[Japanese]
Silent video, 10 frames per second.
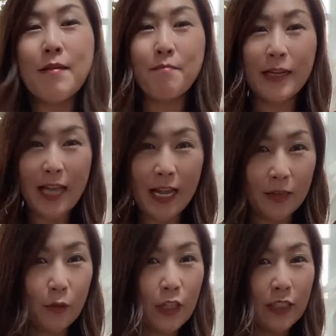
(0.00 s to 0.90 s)

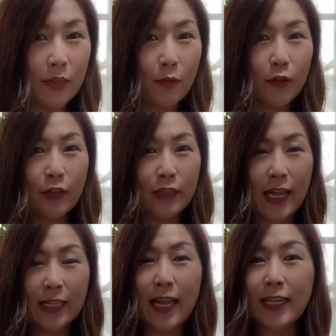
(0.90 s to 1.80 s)
メリハリボディってものに
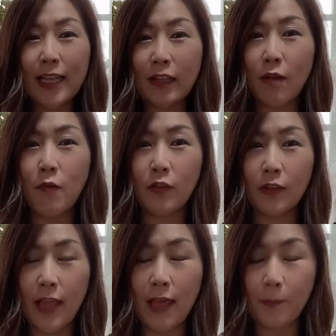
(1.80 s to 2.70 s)
なりたいなと
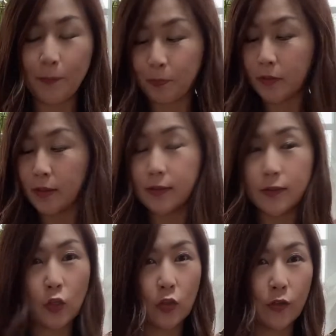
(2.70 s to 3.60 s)
思って、
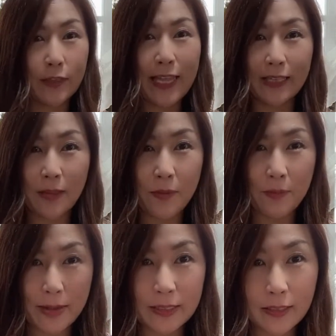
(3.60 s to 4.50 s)
ちょっとやってみ
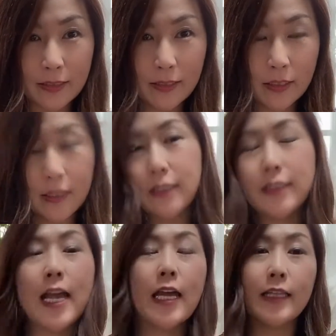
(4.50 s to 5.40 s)
ます。
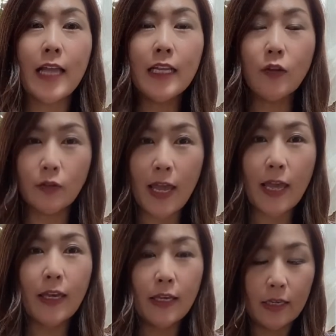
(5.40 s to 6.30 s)
じゃあ何を
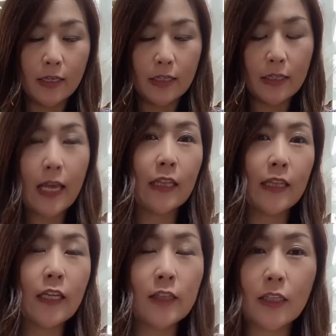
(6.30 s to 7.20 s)
ね、やっ
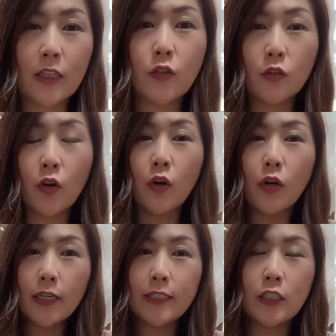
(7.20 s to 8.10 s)
ていくかというと
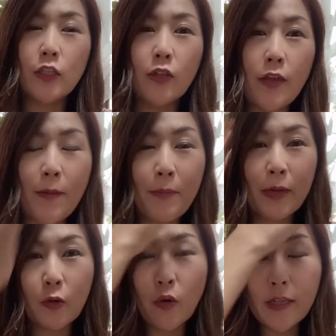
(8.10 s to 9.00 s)
一応ねやっぱ
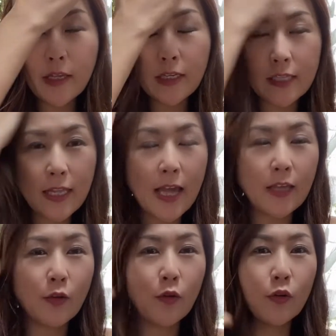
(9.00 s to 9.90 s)
り更年期世
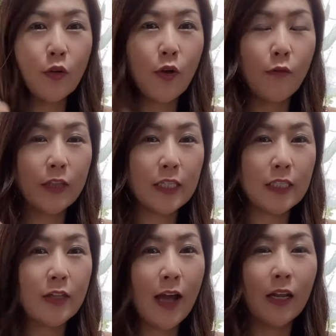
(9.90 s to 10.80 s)
代のこの
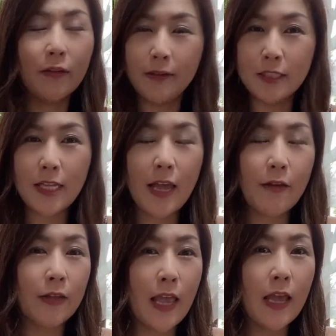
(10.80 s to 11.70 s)
私のアラフィフ世代
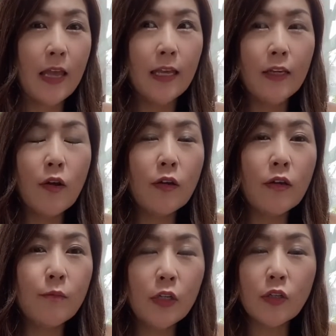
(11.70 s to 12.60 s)
はねいろい
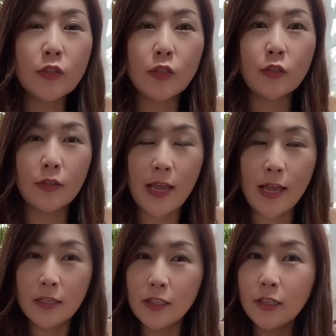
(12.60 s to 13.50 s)
ろ無理をするとね
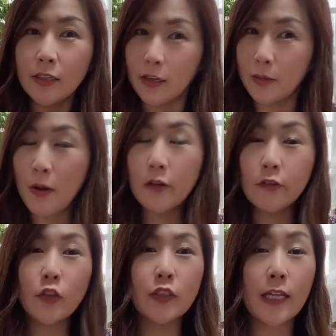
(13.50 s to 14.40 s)
すぐに
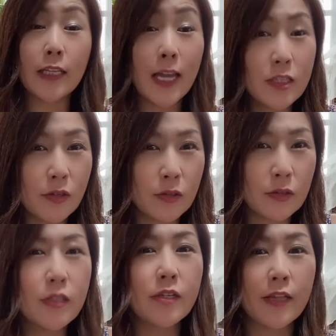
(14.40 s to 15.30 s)
リバウンドしたり体調
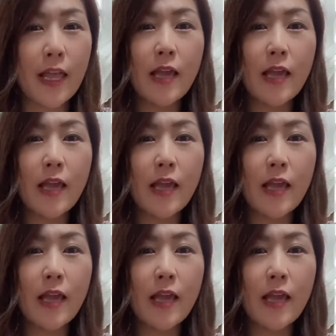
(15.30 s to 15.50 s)
崩すのね